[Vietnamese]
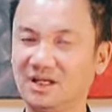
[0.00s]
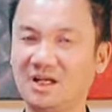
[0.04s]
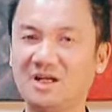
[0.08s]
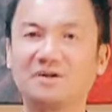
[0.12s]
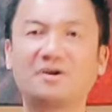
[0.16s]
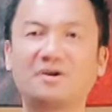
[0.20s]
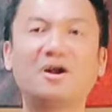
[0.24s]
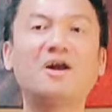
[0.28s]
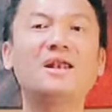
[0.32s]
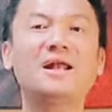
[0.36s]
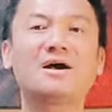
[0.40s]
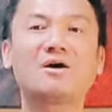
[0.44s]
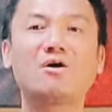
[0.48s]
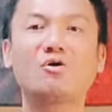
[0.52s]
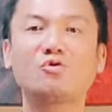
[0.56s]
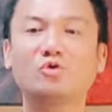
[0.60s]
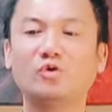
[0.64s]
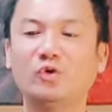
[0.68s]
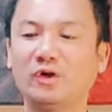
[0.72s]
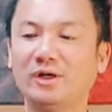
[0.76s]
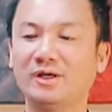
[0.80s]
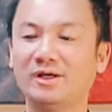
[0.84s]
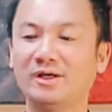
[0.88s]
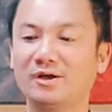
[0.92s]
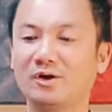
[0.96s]
đó là câu
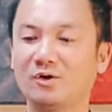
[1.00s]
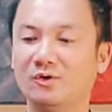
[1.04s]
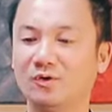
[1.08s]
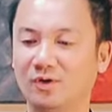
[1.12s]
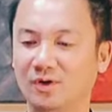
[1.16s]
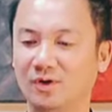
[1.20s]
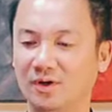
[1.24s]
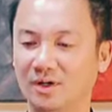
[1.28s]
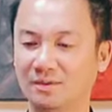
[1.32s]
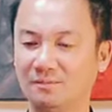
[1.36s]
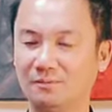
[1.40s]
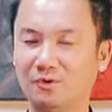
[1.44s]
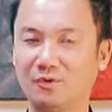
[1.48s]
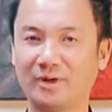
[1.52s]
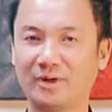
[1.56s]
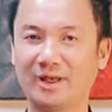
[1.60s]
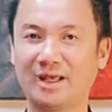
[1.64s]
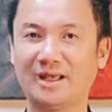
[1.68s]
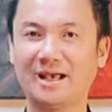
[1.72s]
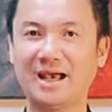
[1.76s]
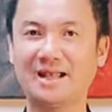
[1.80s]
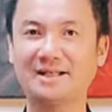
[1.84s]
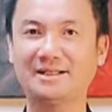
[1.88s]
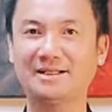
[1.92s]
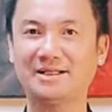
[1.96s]
chuyện của một
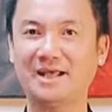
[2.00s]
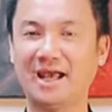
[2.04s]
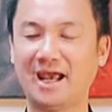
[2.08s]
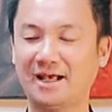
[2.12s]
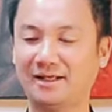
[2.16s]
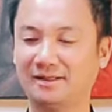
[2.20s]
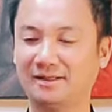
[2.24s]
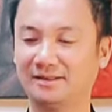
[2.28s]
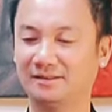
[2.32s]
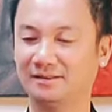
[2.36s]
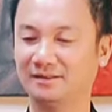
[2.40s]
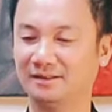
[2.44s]
cái anh chàng